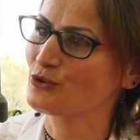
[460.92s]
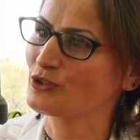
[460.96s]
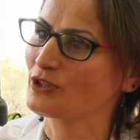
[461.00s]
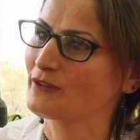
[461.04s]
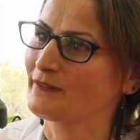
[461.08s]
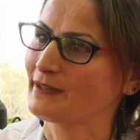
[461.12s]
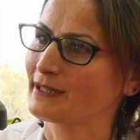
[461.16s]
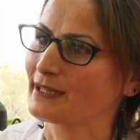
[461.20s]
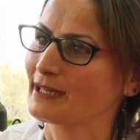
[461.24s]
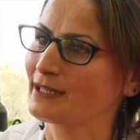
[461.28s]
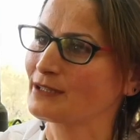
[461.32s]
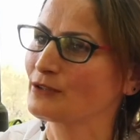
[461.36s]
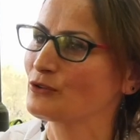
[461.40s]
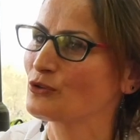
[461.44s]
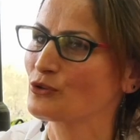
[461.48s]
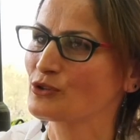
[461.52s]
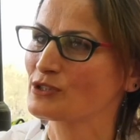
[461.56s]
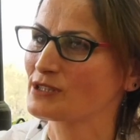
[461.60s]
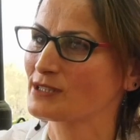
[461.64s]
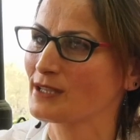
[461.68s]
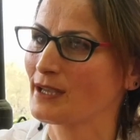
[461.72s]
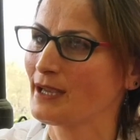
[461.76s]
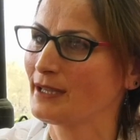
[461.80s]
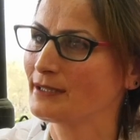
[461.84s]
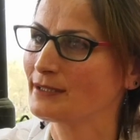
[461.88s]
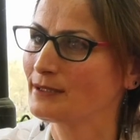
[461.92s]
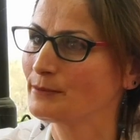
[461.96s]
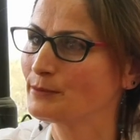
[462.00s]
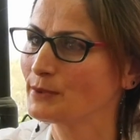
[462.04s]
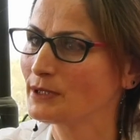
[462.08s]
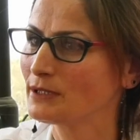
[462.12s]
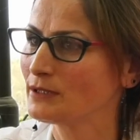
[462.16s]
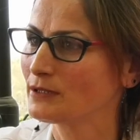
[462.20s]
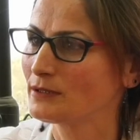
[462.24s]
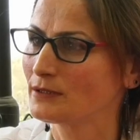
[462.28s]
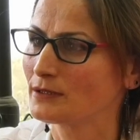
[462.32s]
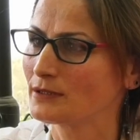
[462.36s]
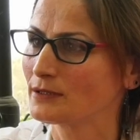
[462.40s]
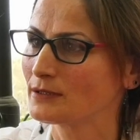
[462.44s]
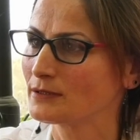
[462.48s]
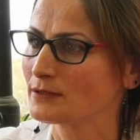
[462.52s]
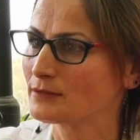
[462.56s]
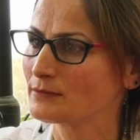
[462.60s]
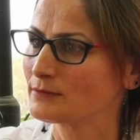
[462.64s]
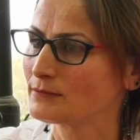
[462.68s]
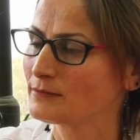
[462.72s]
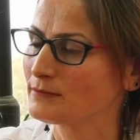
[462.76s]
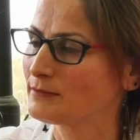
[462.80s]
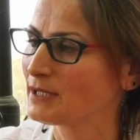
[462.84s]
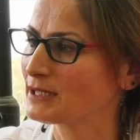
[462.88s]
ona var. Hani yoksa hani bir e,
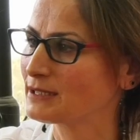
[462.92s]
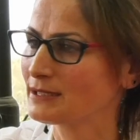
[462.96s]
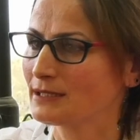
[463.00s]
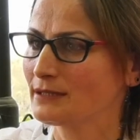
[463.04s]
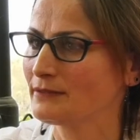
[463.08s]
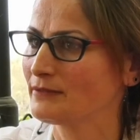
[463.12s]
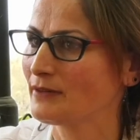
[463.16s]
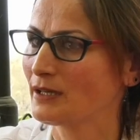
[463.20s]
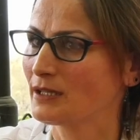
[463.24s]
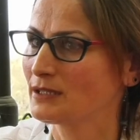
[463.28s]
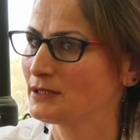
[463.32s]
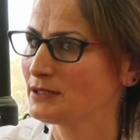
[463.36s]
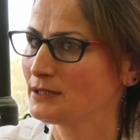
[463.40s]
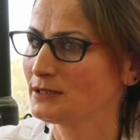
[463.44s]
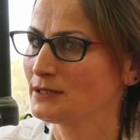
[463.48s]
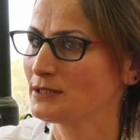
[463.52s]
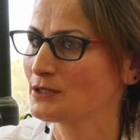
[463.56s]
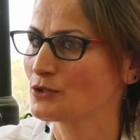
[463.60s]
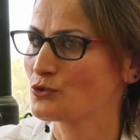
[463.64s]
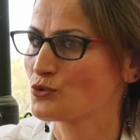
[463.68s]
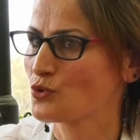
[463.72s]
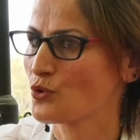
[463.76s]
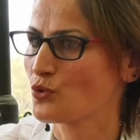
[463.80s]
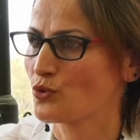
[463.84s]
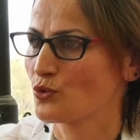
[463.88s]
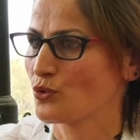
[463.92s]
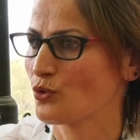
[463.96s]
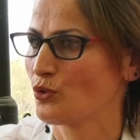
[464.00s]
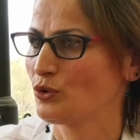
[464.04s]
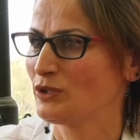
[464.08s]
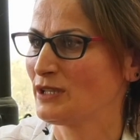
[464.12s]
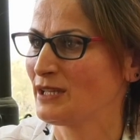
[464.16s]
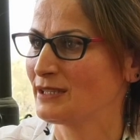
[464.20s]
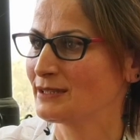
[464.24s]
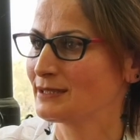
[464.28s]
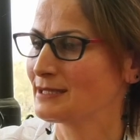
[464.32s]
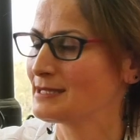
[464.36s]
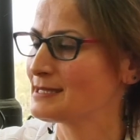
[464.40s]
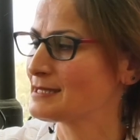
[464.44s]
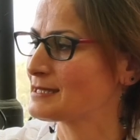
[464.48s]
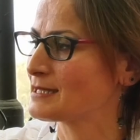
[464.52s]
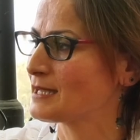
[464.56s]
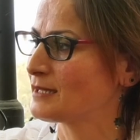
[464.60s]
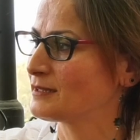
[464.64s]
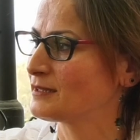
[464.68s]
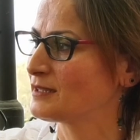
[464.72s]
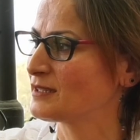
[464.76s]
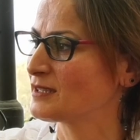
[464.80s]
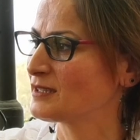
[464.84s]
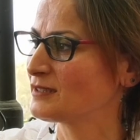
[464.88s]
maddi varlığı çok olan
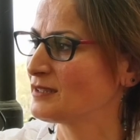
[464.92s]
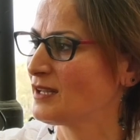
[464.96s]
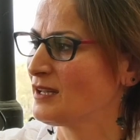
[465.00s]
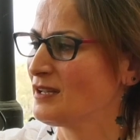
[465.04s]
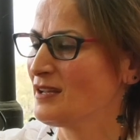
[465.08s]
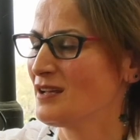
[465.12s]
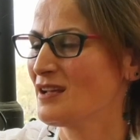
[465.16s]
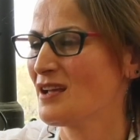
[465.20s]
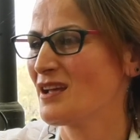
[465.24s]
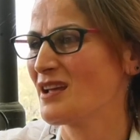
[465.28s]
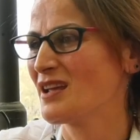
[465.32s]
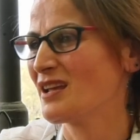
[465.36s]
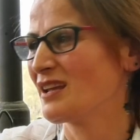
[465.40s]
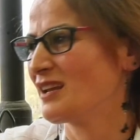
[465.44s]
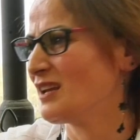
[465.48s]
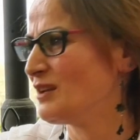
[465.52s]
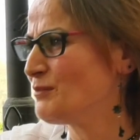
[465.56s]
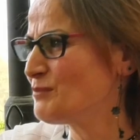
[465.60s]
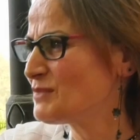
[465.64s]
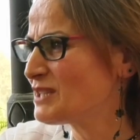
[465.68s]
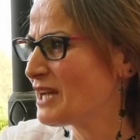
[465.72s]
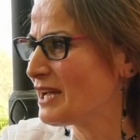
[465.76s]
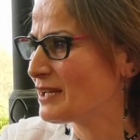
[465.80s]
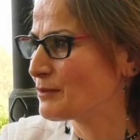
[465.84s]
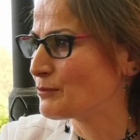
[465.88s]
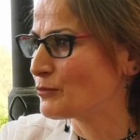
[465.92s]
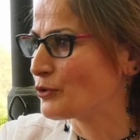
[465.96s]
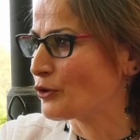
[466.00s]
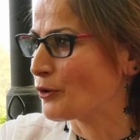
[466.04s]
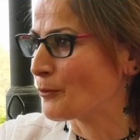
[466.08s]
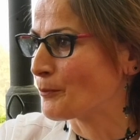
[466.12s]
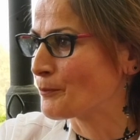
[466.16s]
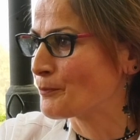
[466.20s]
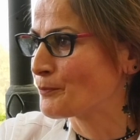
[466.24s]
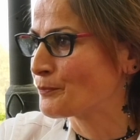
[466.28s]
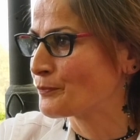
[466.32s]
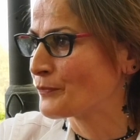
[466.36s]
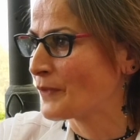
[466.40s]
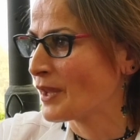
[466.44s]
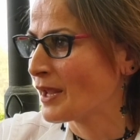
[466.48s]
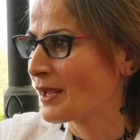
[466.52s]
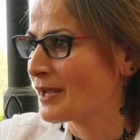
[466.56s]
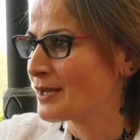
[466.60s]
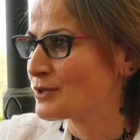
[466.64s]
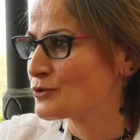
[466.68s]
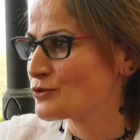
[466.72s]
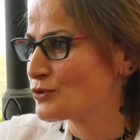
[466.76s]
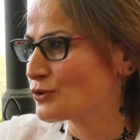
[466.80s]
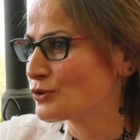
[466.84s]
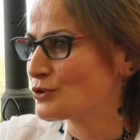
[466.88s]
insanlara da imrenmiyorum.
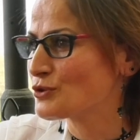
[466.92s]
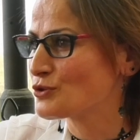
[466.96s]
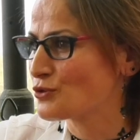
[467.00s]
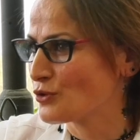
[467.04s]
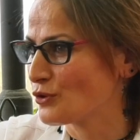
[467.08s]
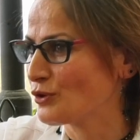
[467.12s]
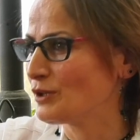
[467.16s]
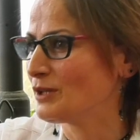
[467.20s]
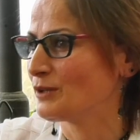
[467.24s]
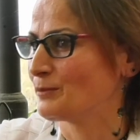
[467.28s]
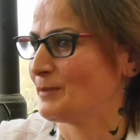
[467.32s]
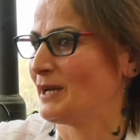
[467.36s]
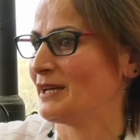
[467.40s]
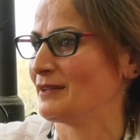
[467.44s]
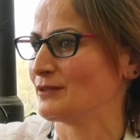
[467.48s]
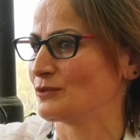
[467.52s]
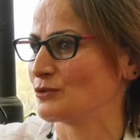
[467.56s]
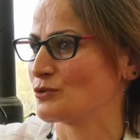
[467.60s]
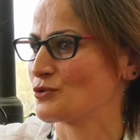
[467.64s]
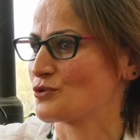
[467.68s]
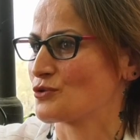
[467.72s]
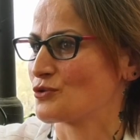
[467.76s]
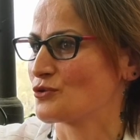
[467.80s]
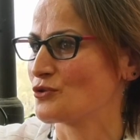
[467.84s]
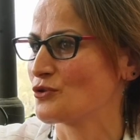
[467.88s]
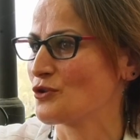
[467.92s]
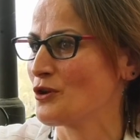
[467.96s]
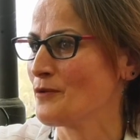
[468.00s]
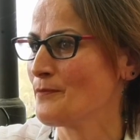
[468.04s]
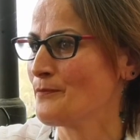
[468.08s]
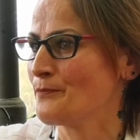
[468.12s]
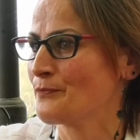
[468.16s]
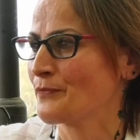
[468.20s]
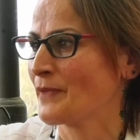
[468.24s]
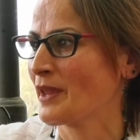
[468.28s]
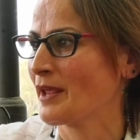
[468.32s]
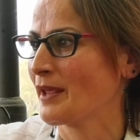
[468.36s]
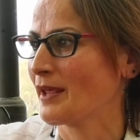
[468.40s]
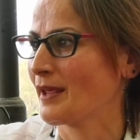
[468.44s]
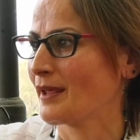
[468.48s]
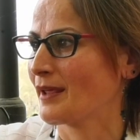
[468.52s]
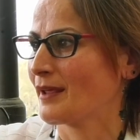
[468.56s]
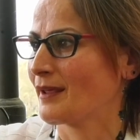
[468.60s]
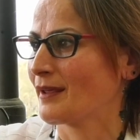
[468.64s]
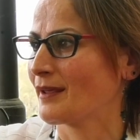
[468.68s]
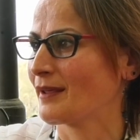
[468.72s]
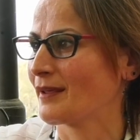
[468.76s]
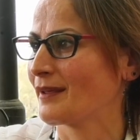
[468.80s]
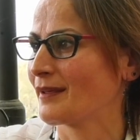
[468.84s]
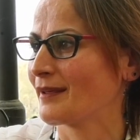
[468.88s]
Çünkü şöyle ben düşünüyorum.
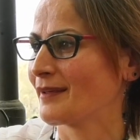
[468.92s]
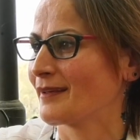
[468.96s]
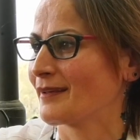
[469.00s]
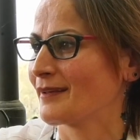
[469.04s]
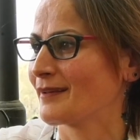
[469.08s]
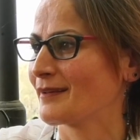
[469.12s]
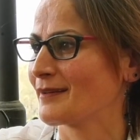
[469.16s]
E,